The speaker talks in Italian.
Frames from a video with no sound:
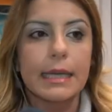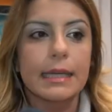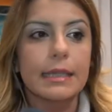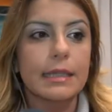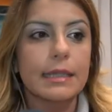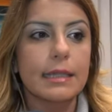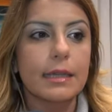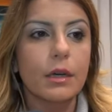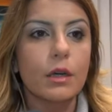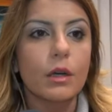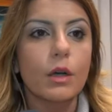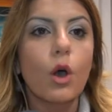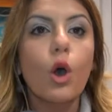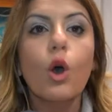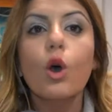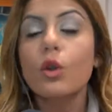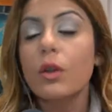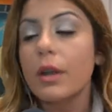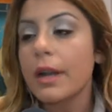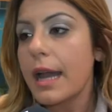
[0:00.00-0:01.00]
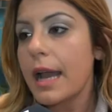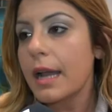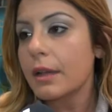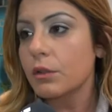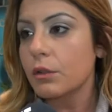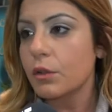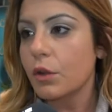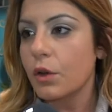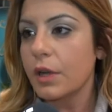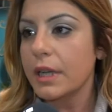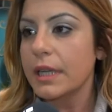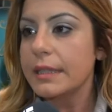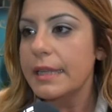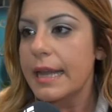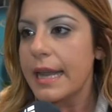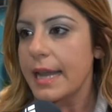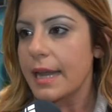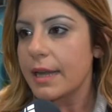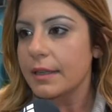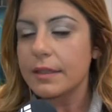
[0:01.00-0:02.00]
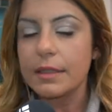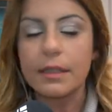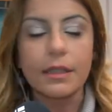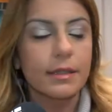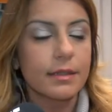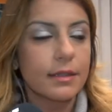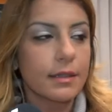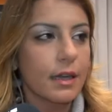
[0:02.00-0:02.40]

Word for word: eh, o non hanno idea di chi